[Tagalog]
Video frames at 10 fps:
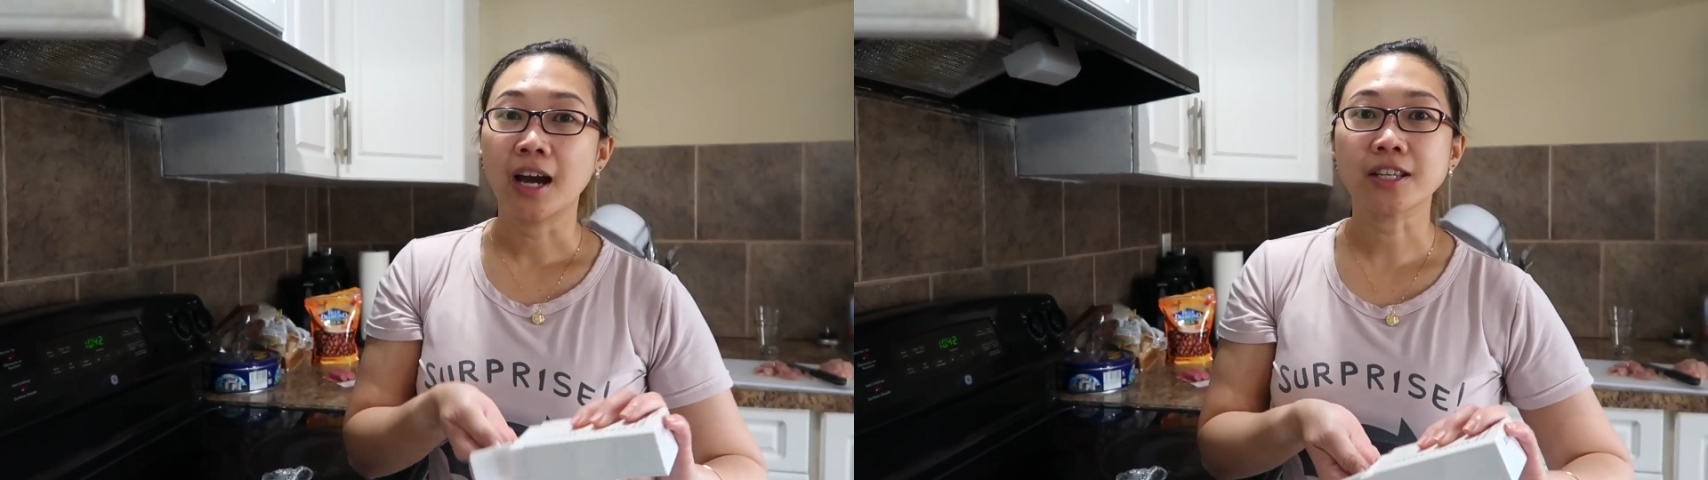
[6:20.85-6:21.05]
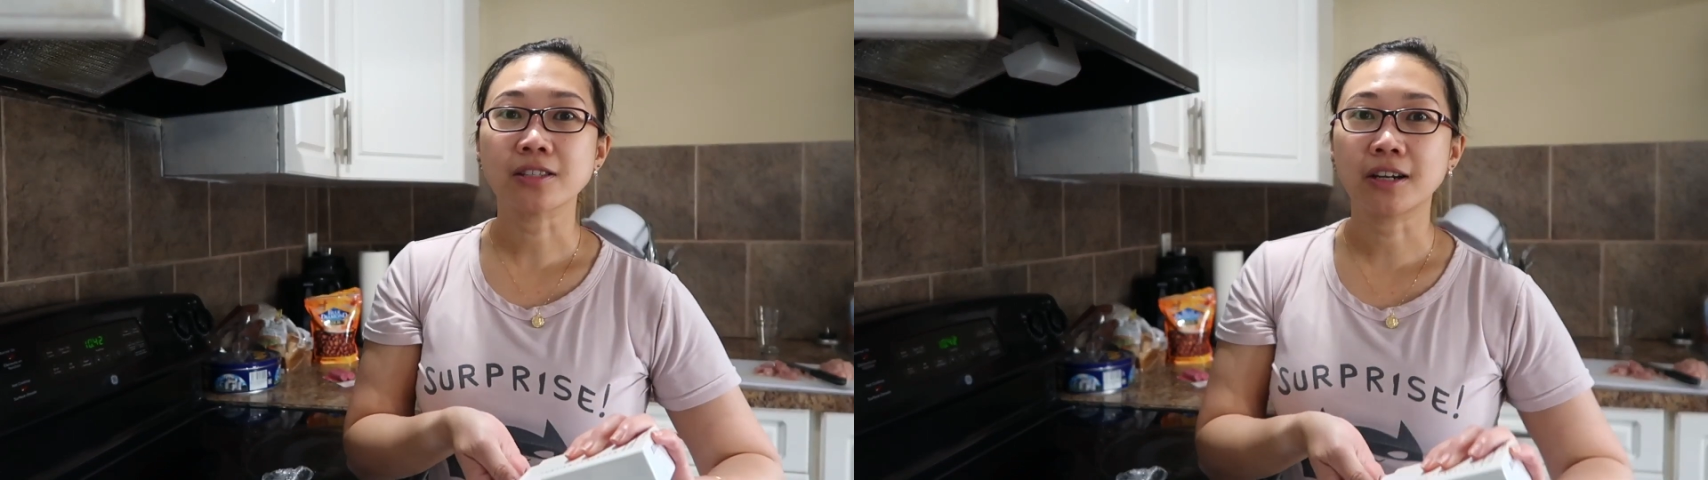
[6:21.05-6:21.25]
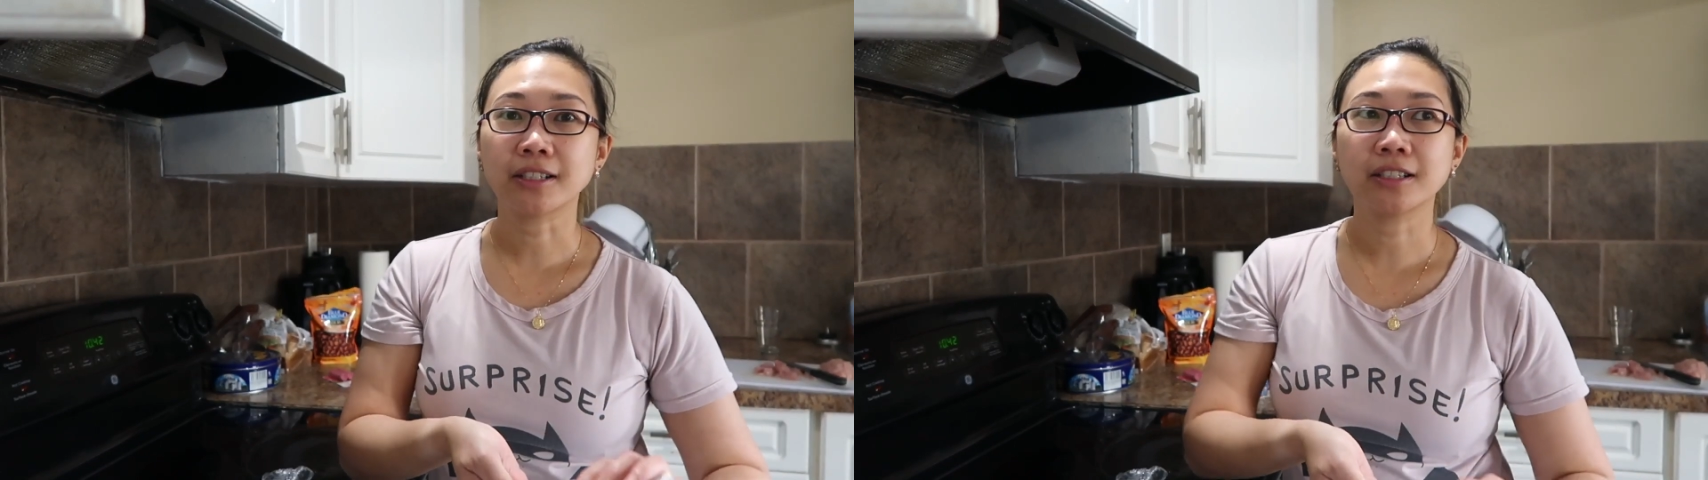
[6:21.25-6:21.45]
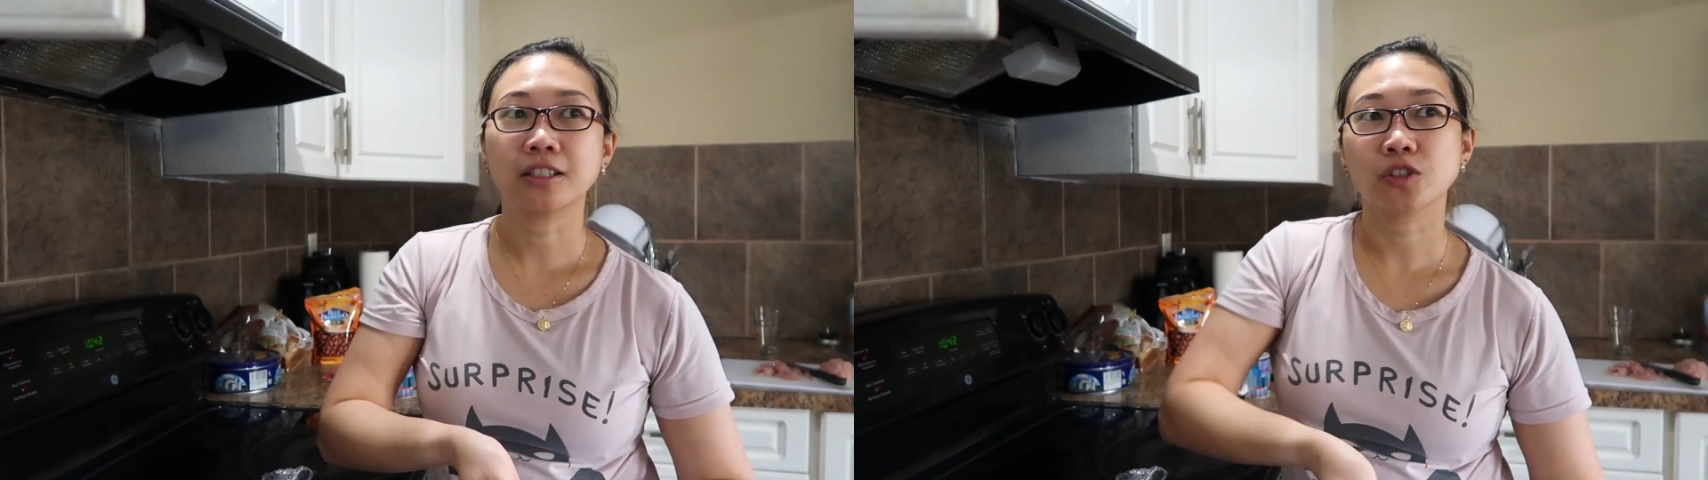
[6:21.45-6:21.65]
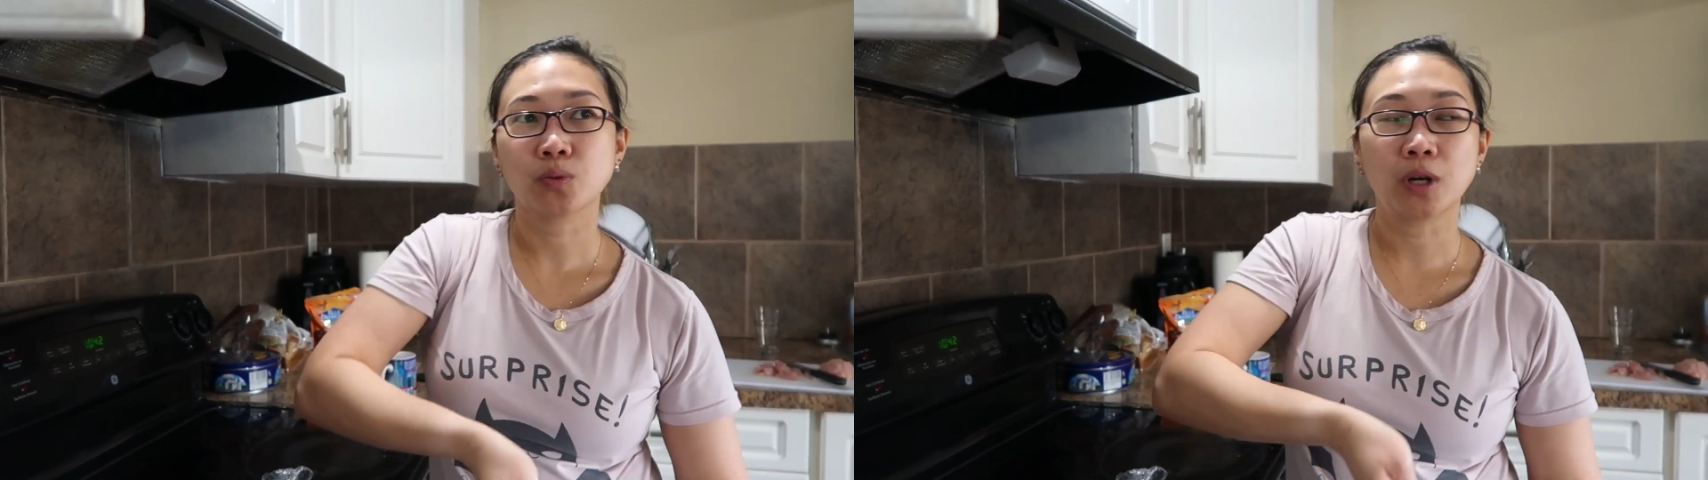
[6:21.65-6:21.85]
I started
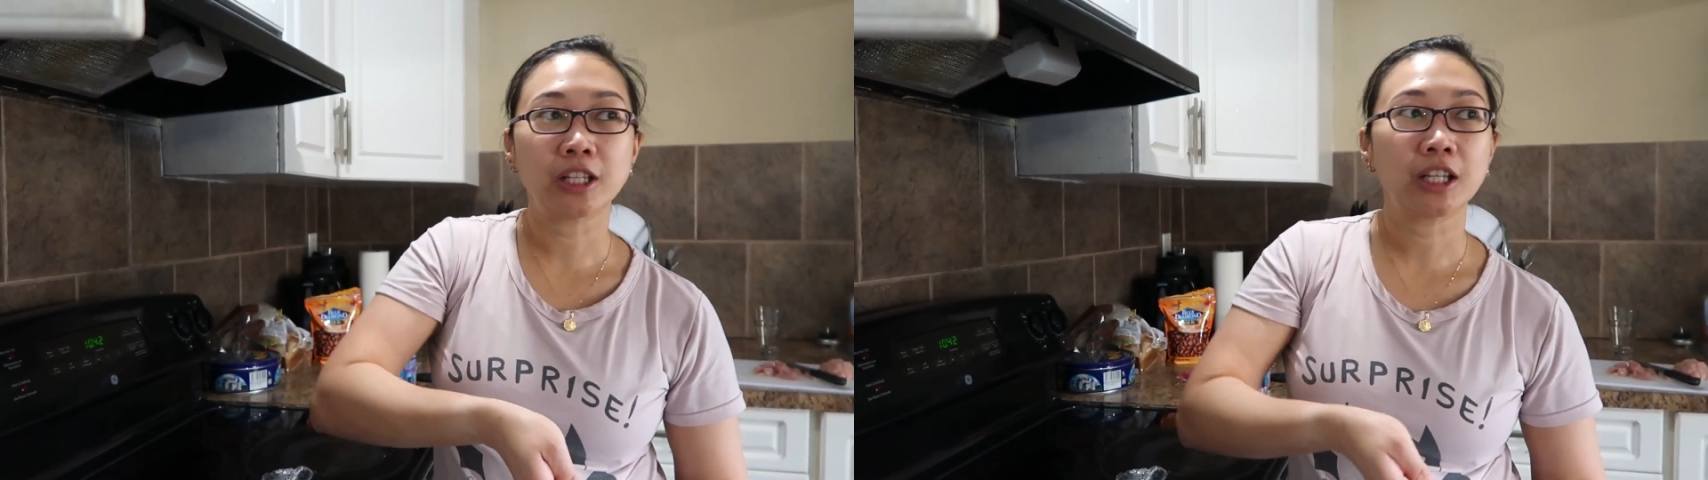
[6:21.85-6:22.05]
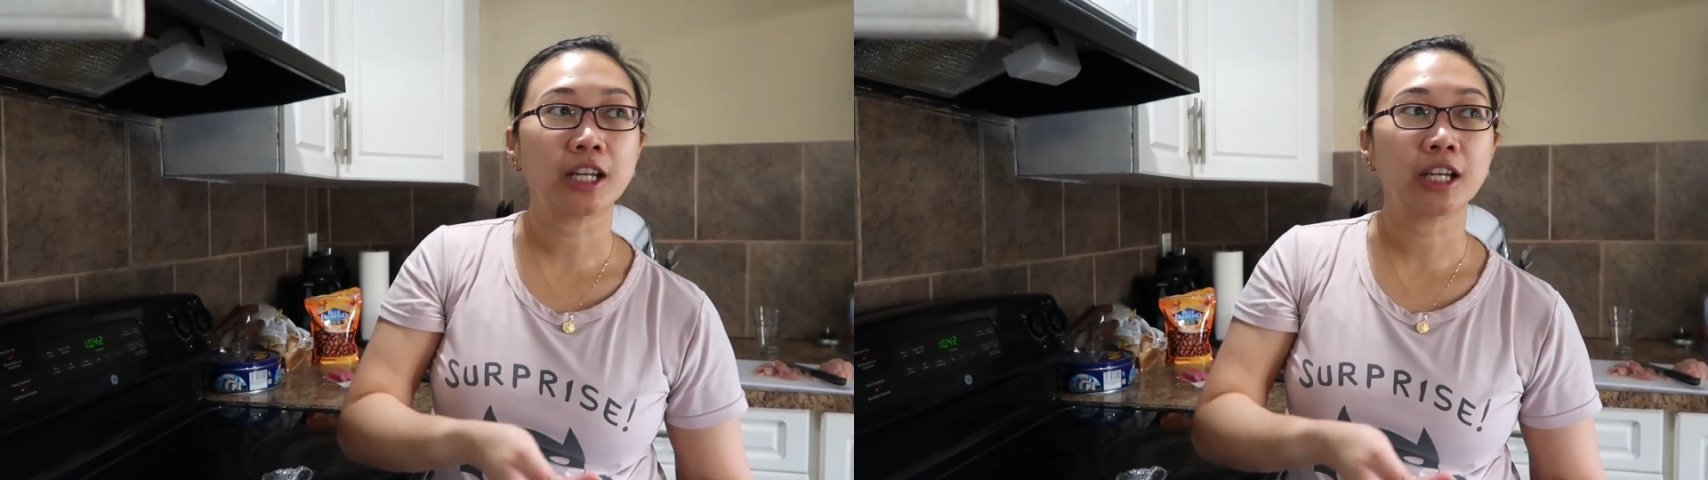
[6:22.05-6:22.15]
this one